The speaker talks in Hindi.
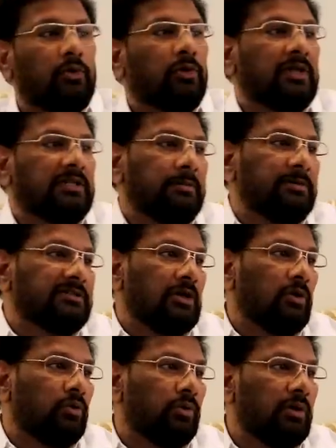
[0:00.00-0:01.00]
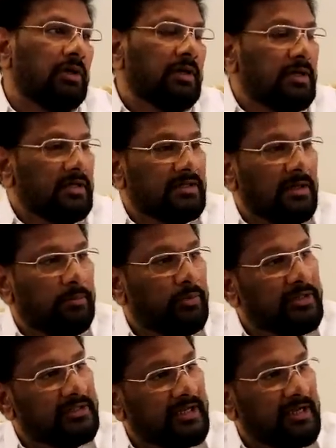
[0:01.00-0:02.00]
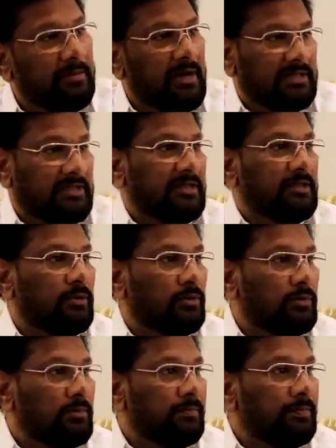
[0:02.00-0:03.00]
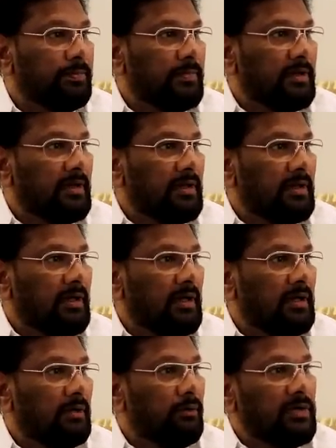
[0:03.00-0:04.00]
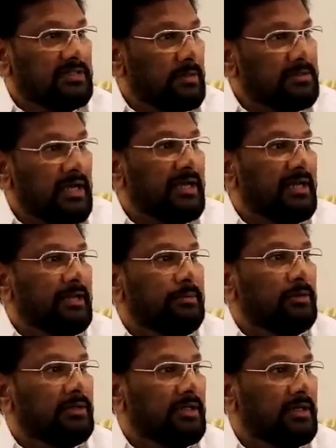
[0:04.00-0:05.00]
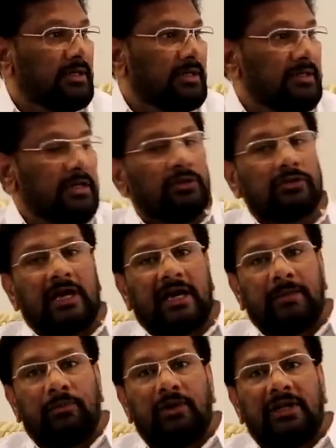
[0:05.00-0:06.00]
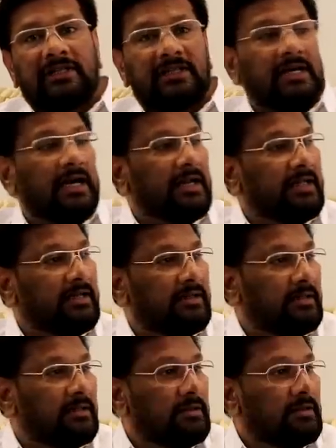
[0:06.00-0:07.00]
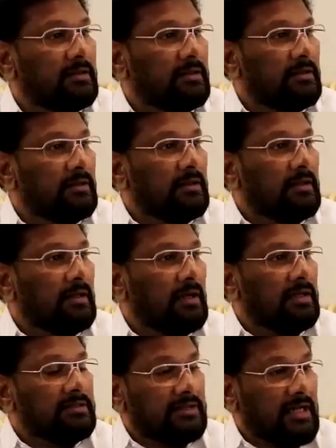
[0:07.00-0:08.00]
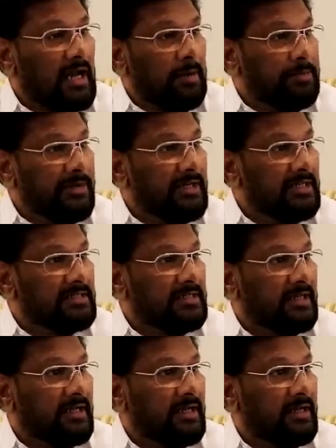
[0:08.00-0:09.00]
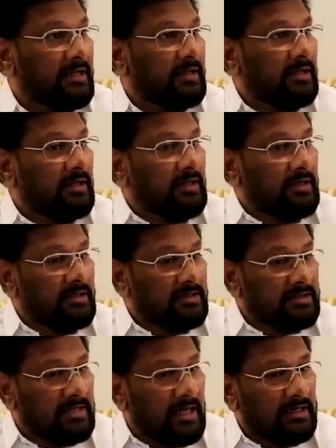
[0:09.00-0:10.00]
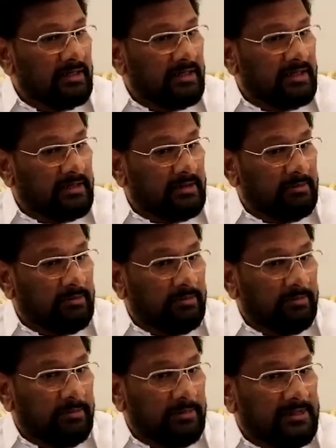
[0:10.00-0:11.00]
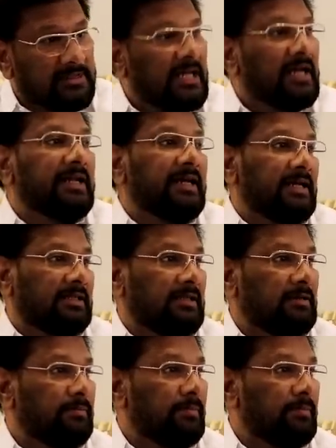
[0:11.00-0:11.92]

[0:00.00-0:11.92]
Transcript: लोग रहते बेचारों को इतना बुरी तरह मारते ये लोग हाँ वहां समझा के नहीं बोलते यहाँ तो जाके बोलने तैयार नहीं है हाँ शराब पीने से इंसान इंसान नहीं रहता